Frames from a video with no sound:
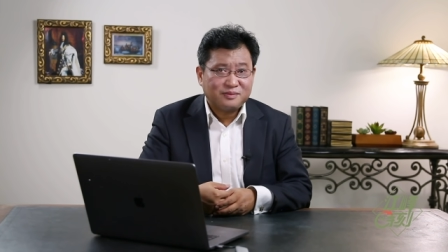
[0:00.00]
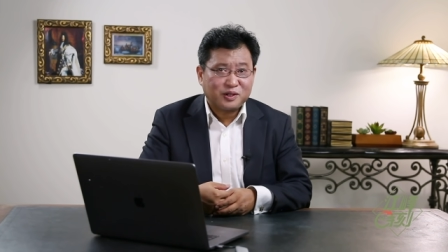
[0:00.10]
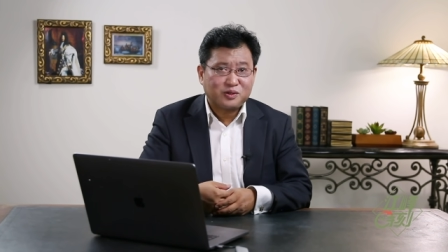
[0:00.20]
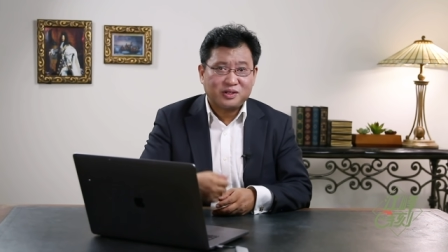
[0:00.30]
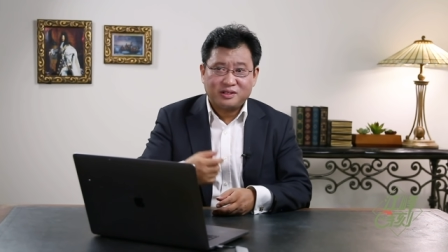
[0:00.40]

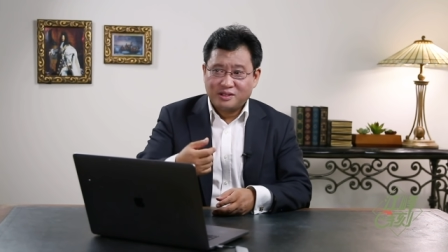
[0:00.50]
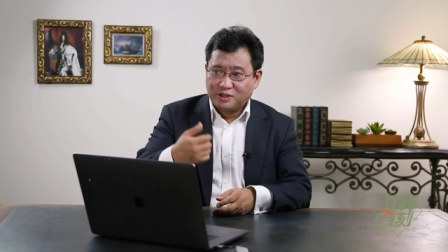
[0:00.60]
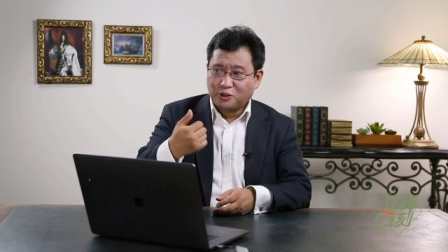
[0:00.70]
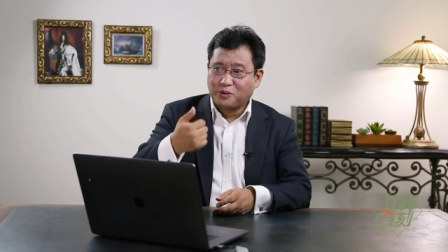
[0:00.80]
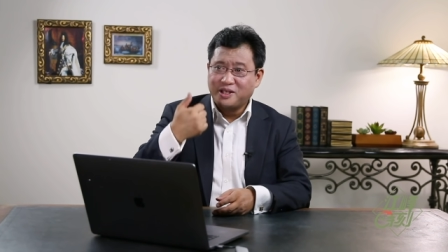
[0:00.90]
比如说。
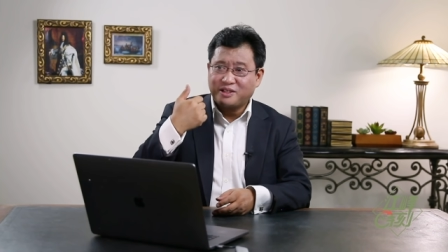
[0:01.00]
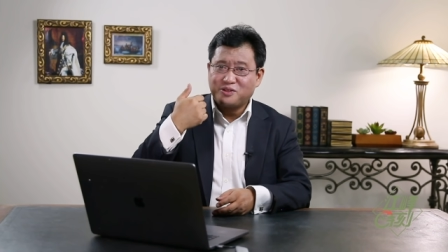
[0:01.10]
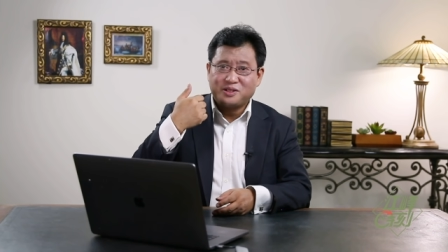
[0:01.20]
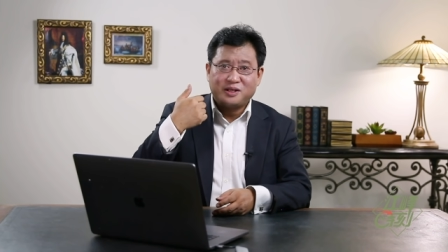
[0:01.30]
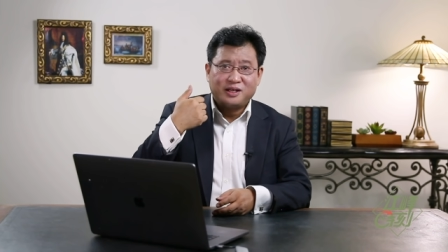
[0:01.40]
同样
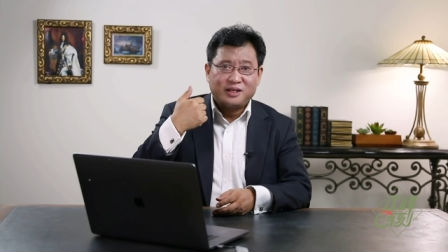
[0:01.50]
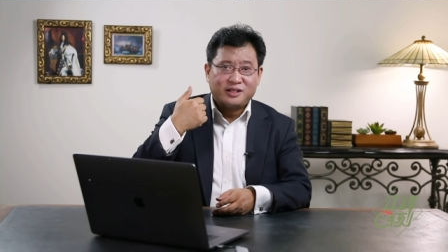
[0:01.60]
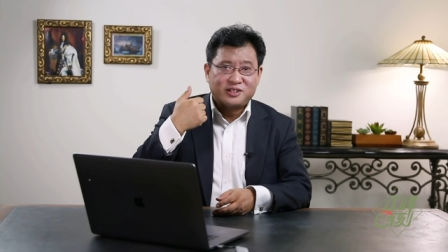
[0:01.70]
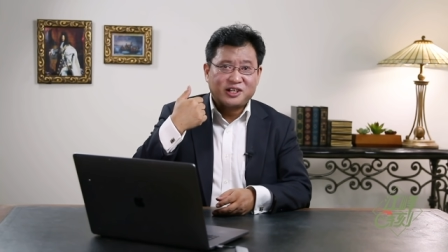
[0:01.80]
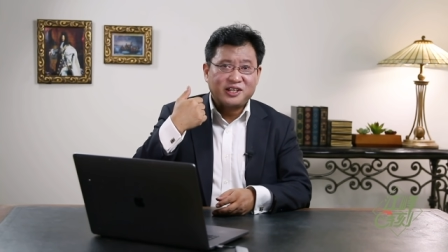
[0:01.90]
去
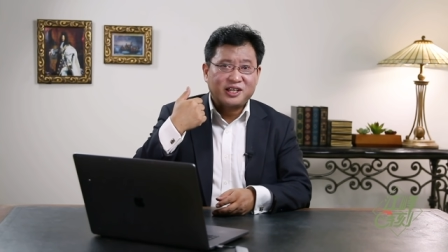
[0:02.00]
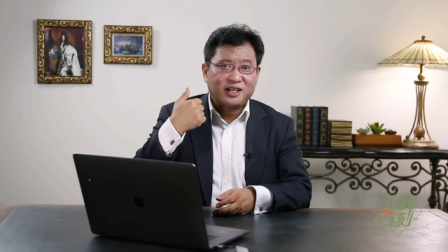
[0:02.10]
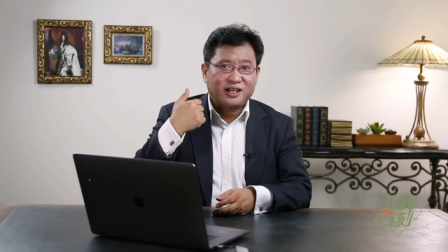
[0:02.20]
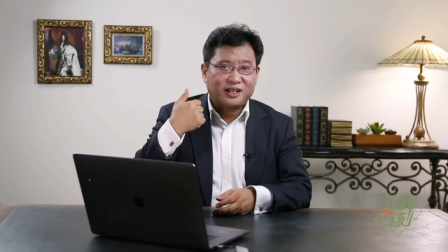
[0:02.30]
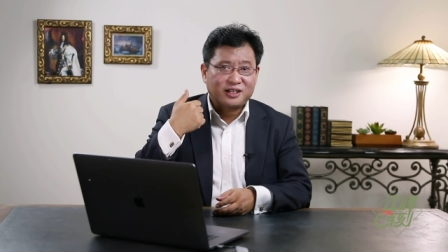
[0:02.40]
争一
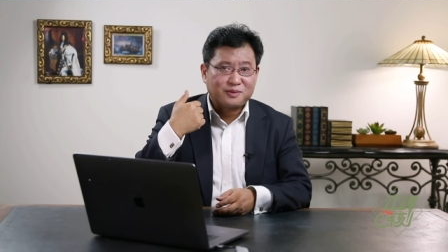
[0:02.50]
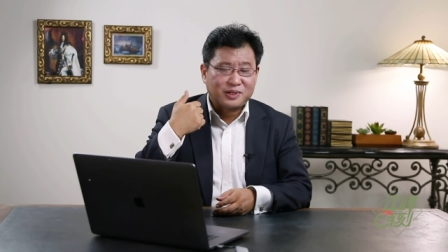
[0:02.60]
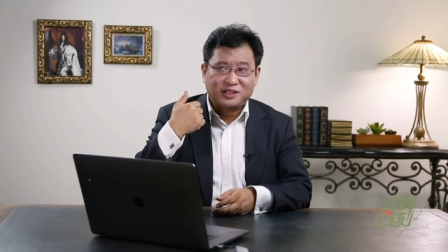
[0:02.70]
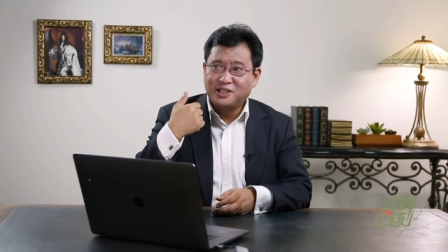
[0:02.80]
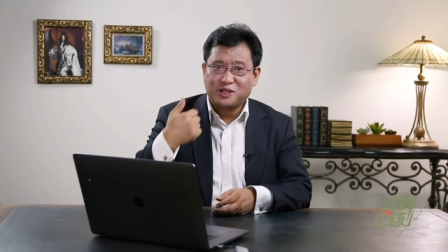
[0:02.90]
个什
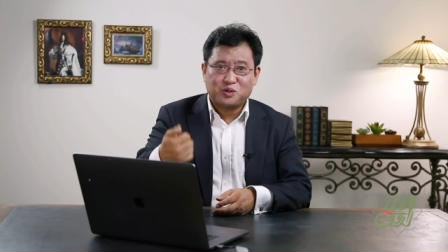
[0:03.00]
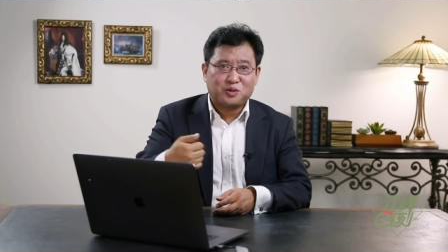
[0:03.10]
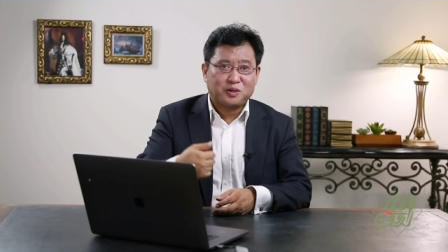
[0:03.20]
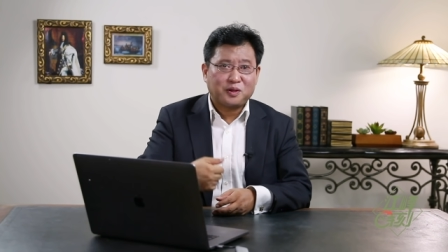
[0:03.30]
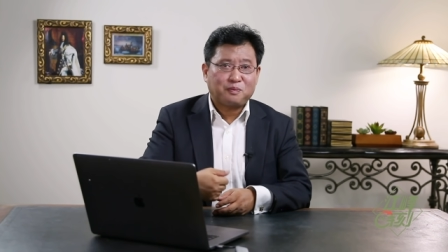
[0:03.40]
么特
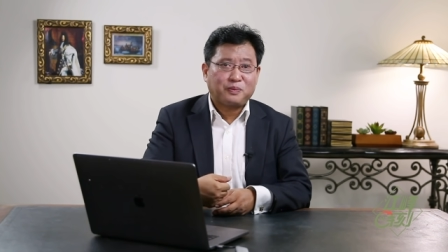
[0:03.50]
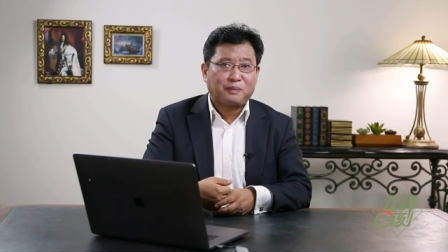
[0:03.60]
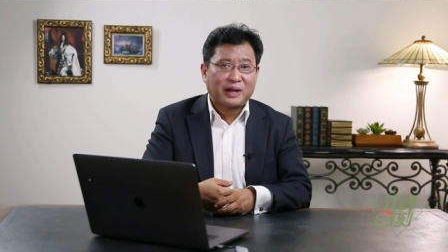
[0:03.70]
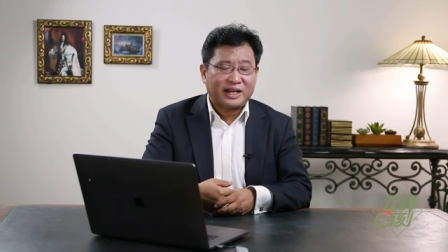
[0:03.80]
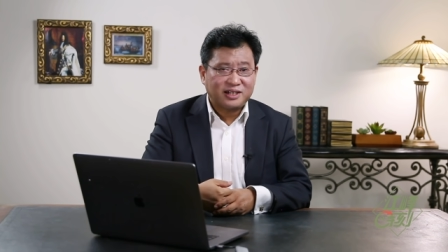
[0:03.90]
许
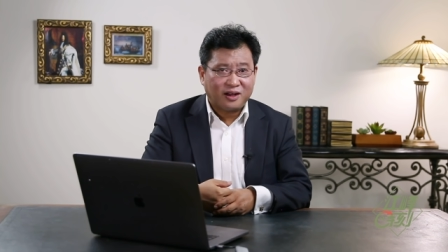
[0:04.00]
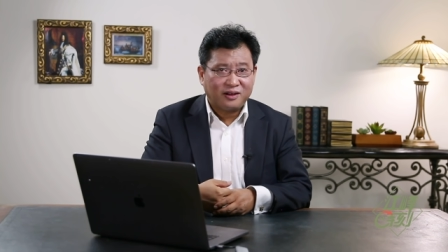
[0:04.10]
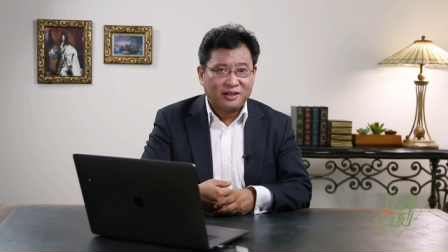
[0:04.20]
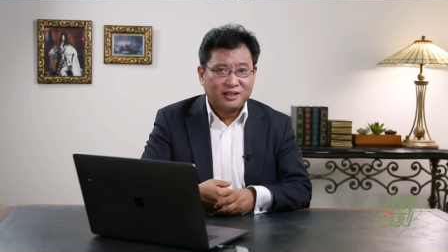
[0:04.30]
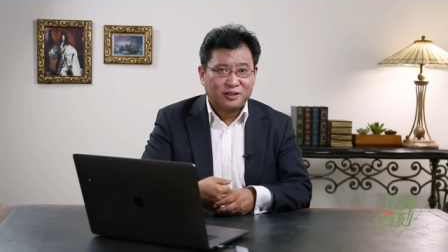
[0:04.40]
牌
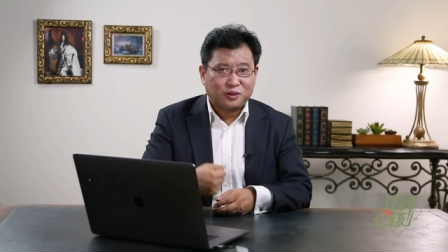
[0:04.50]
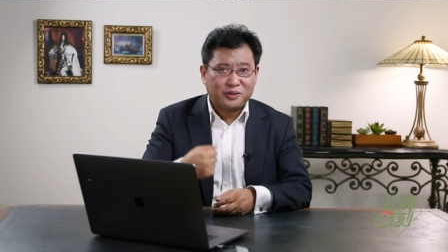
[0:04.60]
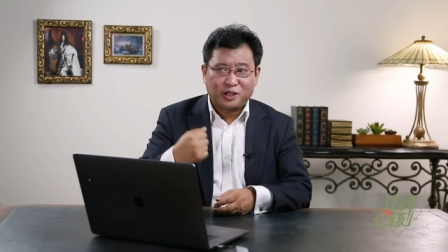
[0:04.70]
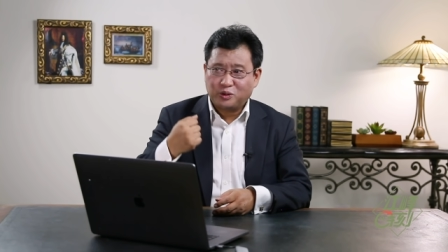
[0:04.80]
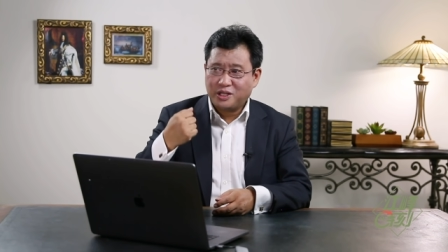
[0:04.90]
照，
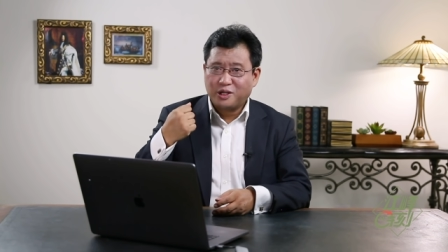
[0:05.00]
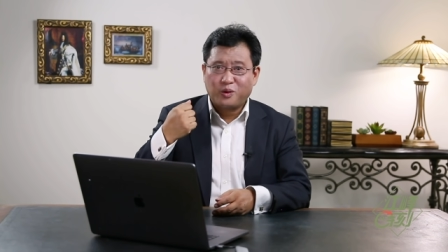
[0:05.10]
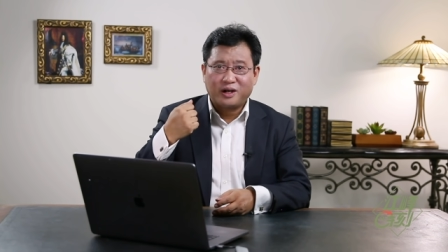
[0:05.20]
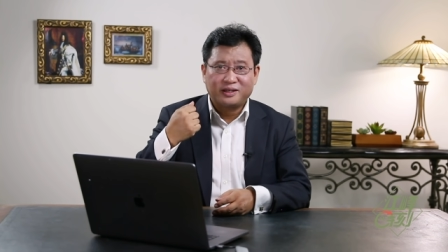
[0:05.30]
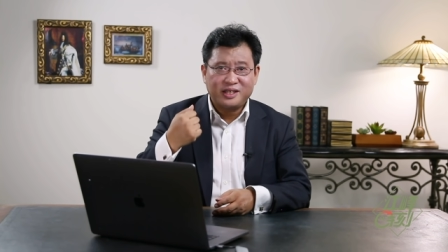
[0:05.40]
同样对一
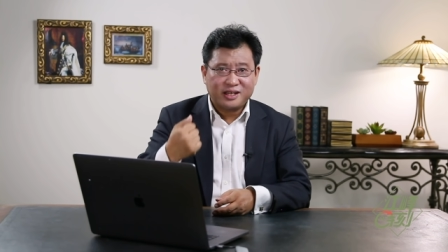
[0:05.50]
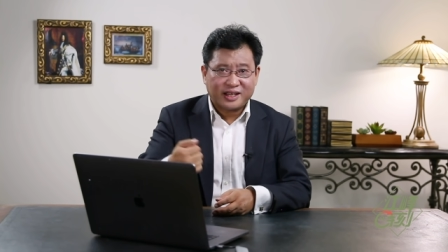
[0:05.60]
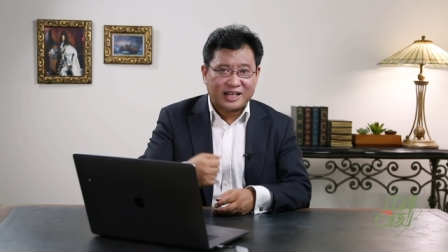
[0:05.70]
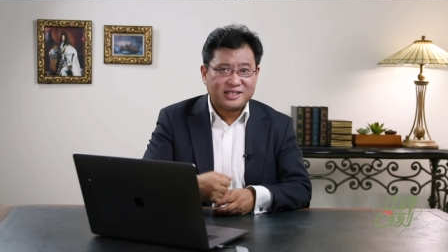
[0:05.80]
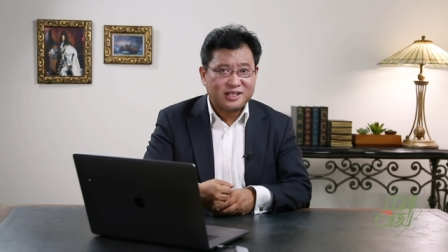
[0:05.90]
块地
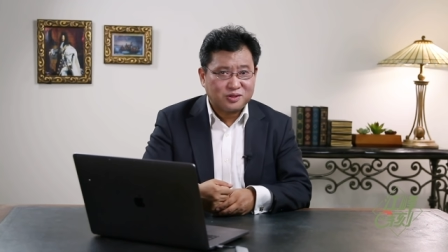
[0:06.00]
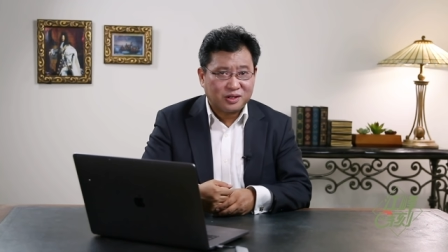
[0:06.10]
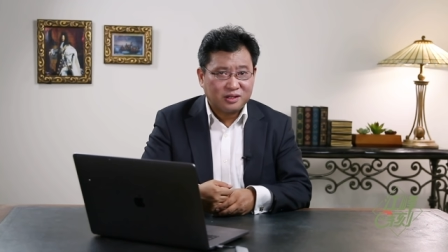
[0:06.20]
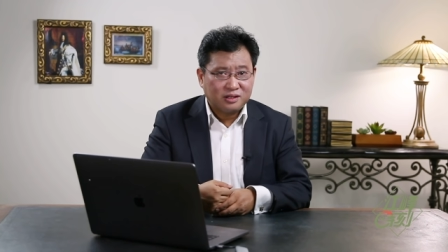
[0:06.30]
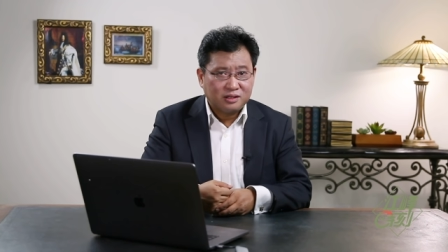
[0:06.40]
感兴
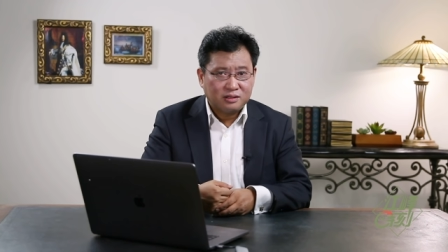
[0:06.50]
趣，